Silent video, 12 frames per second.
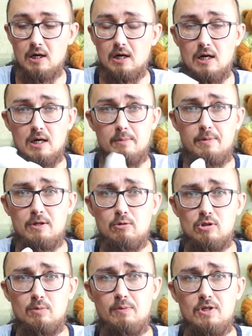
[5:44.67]
А, по
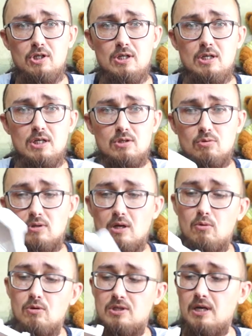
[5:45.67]
той же причине есть вот
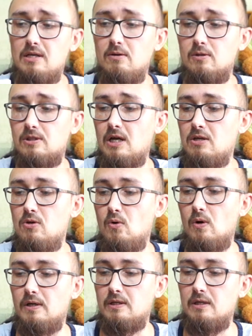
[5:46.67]
такой Саньо,
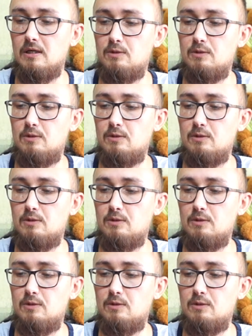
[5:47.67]
Саньо а,